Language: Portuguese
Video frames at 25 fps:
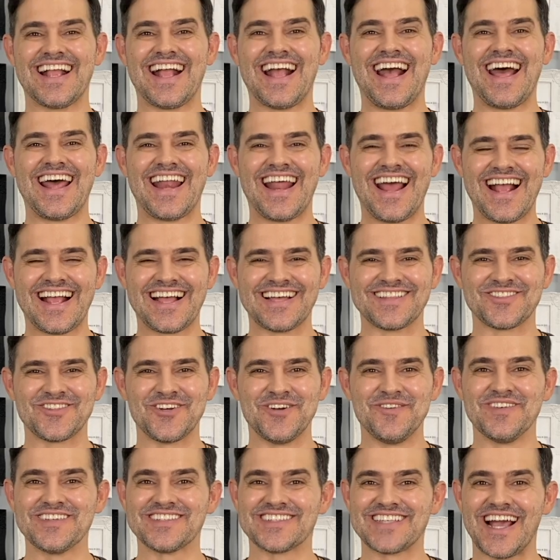Thomas! Caraca,
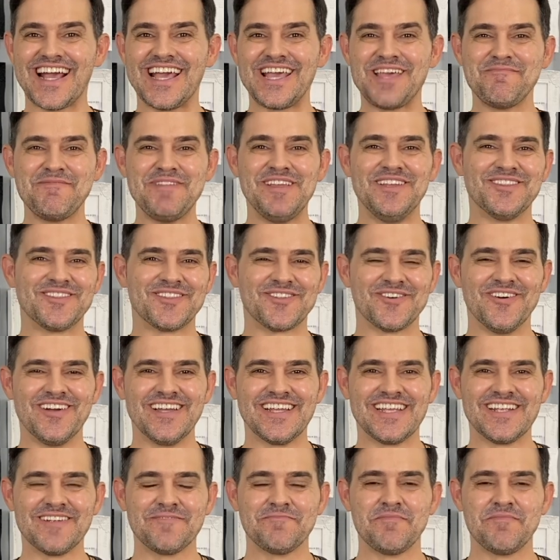Thomas arrebentou, hein?